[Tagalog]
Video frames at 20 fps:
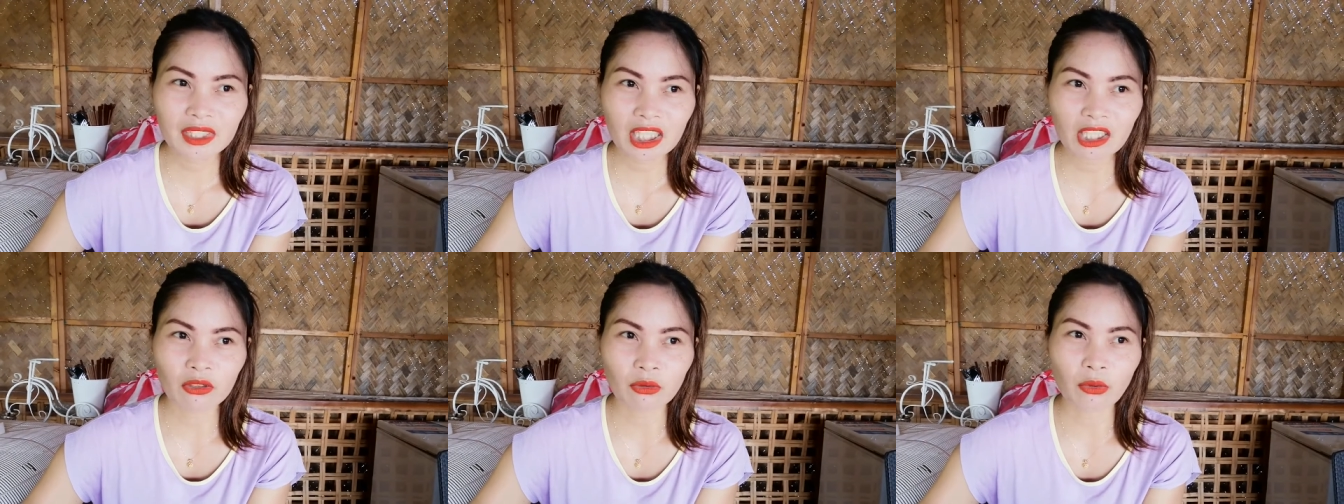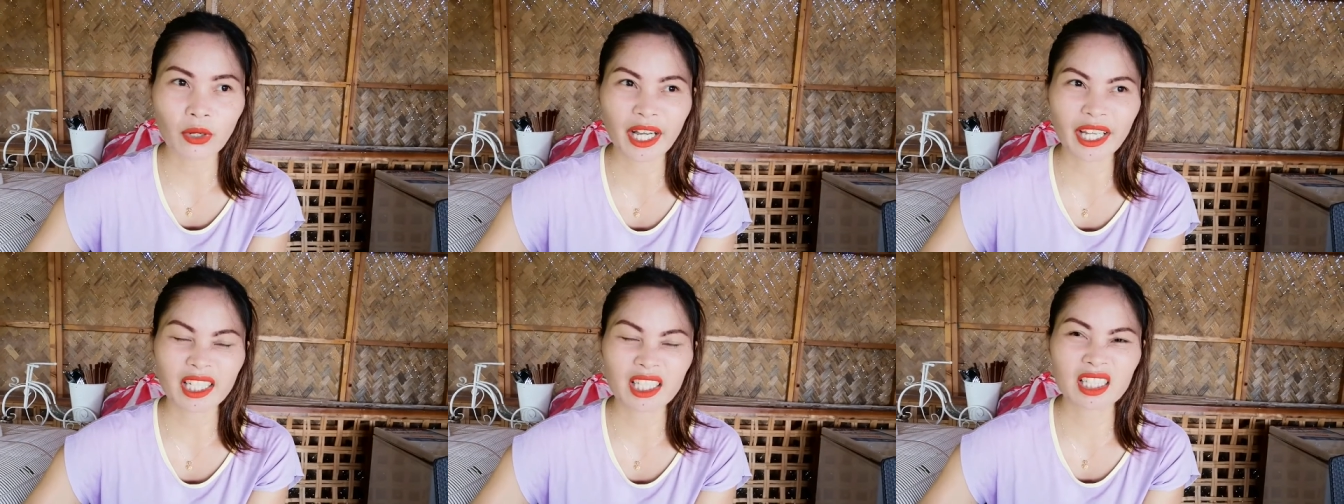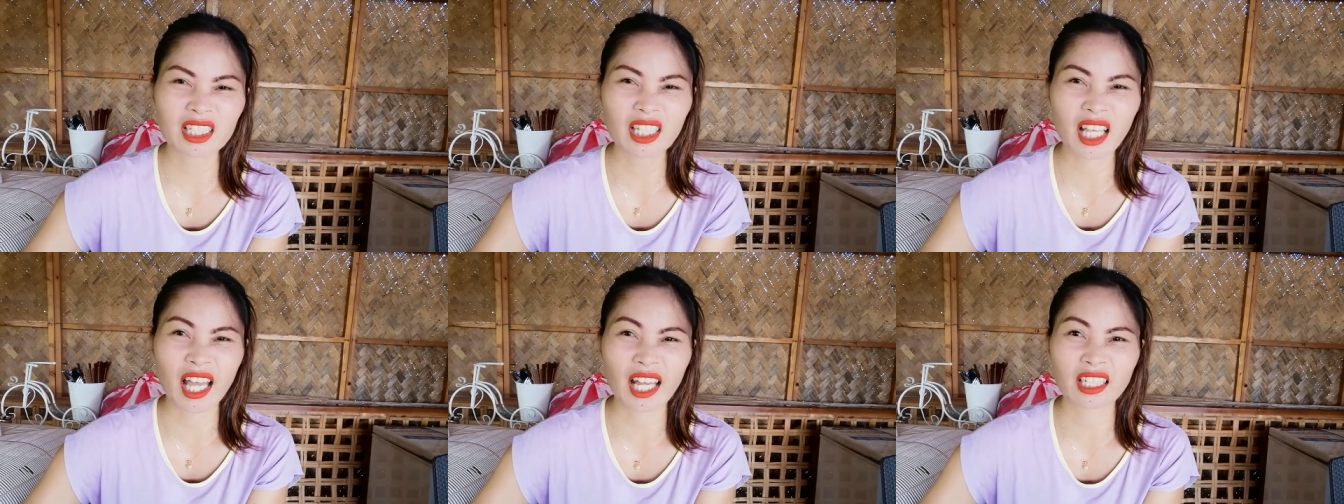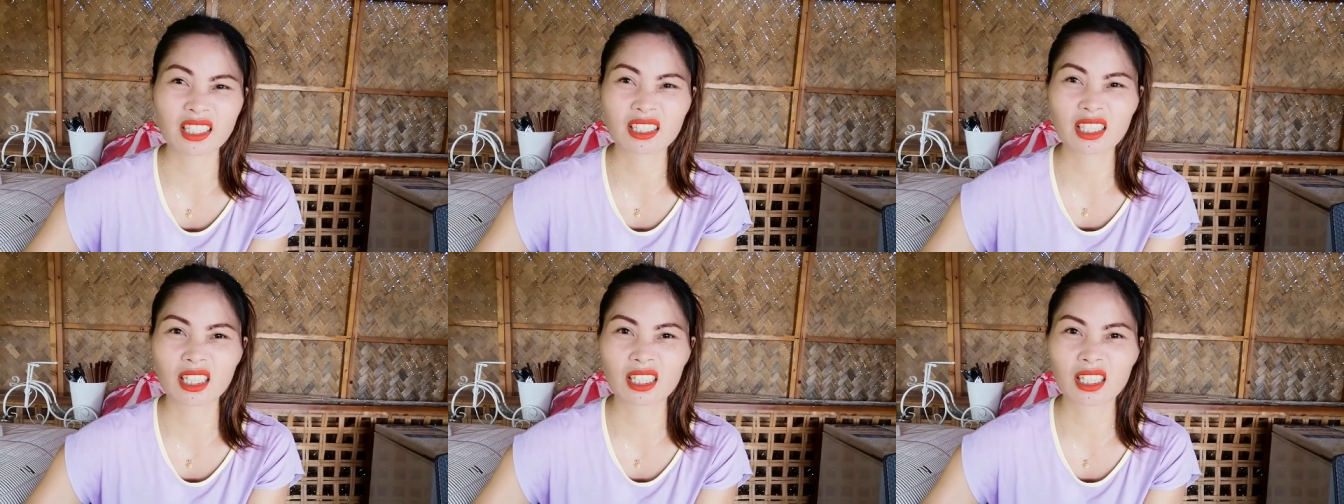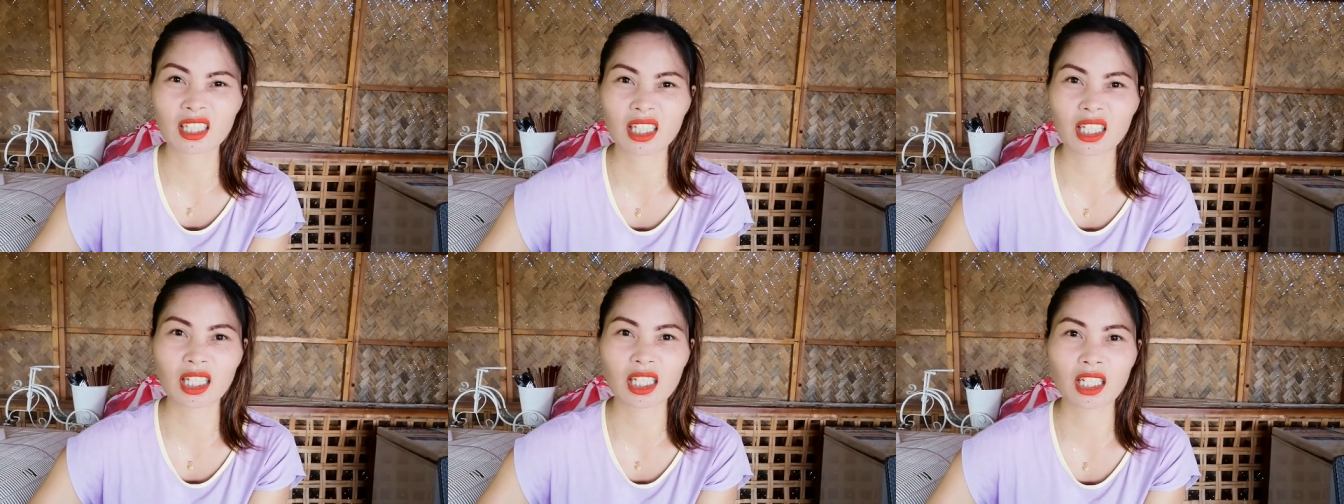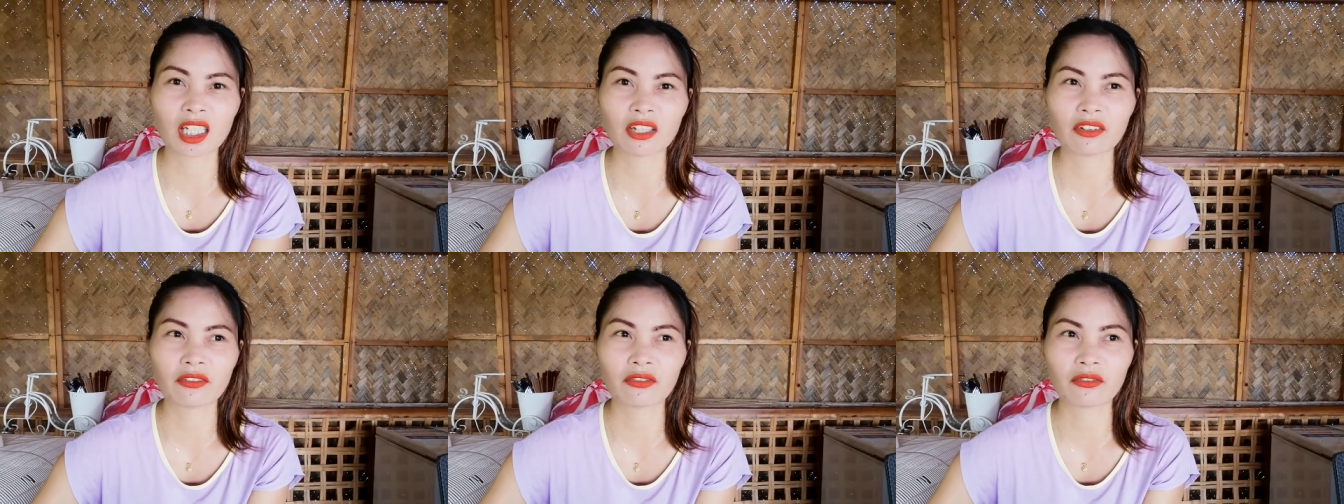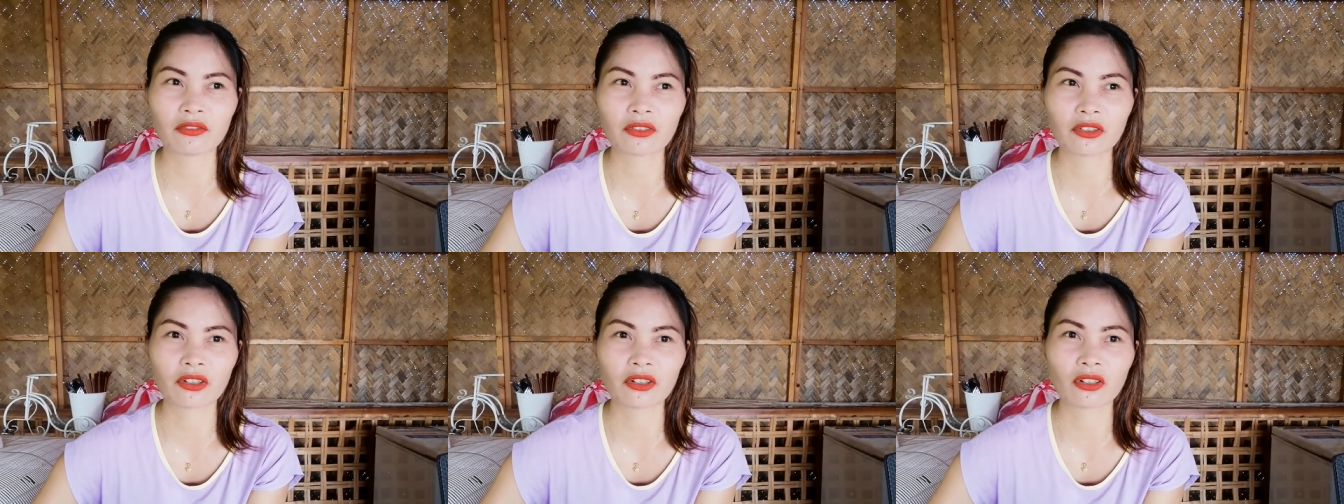white sand kasi
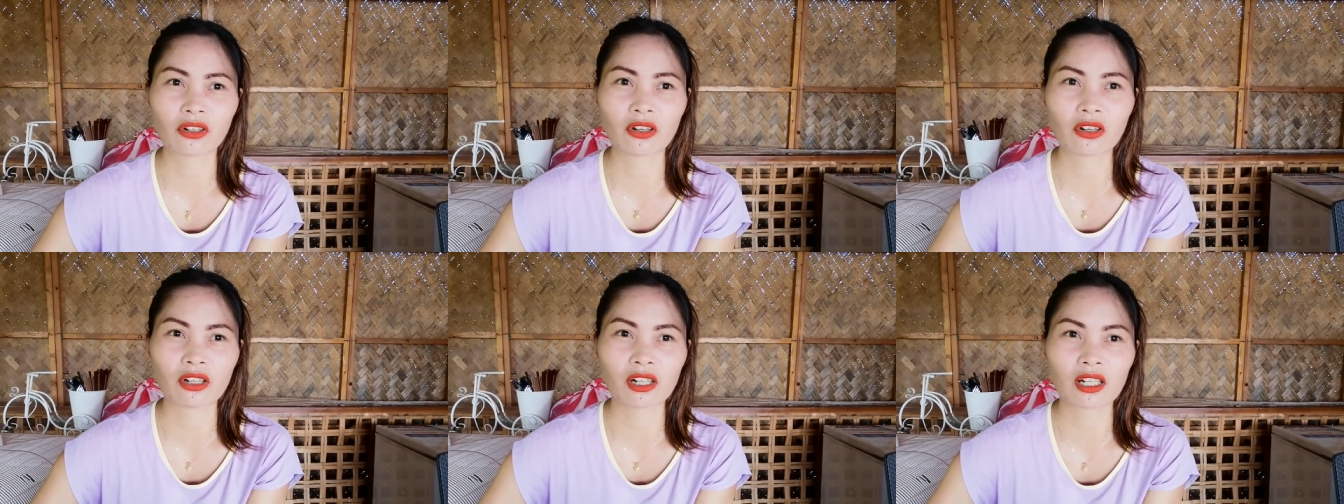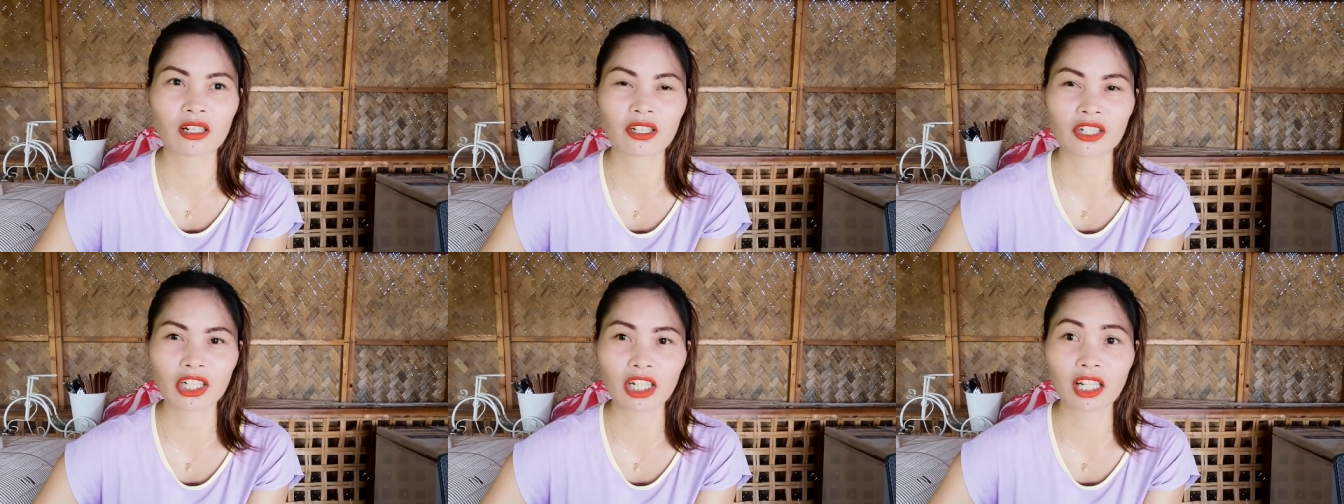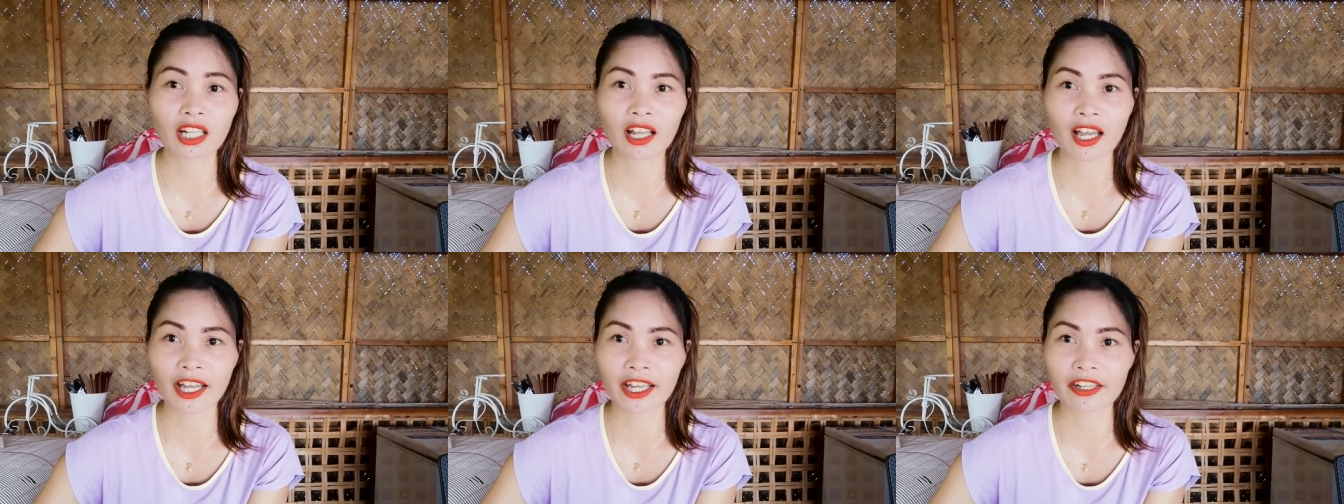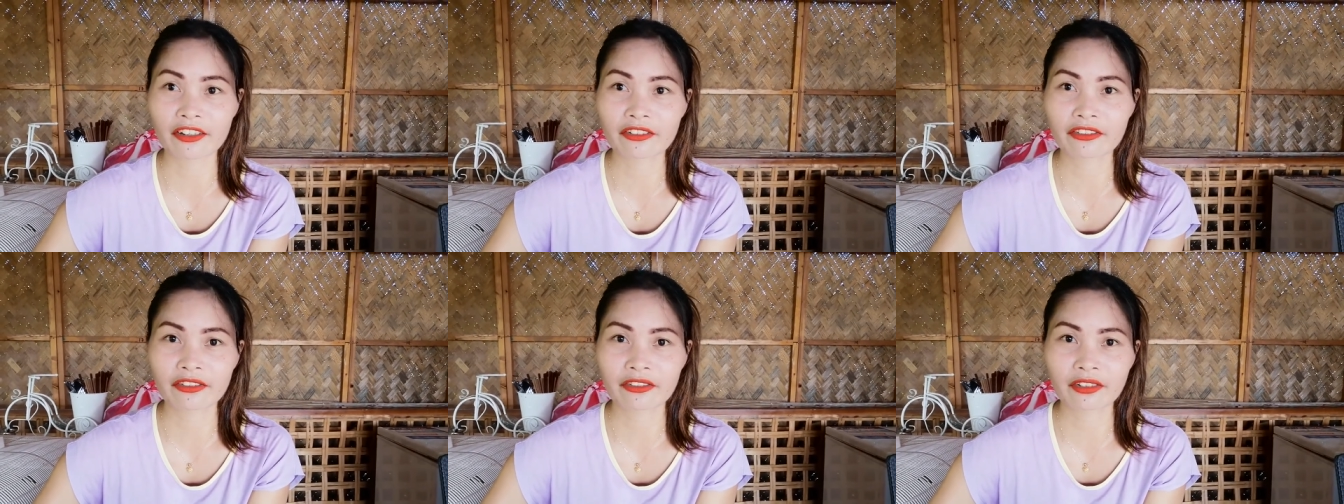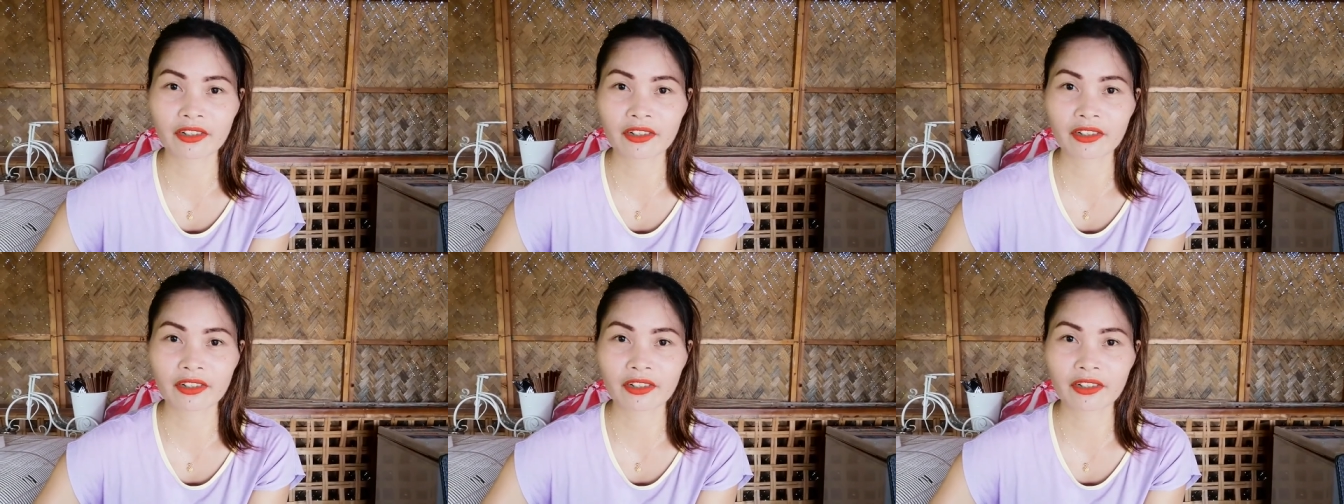for all her life,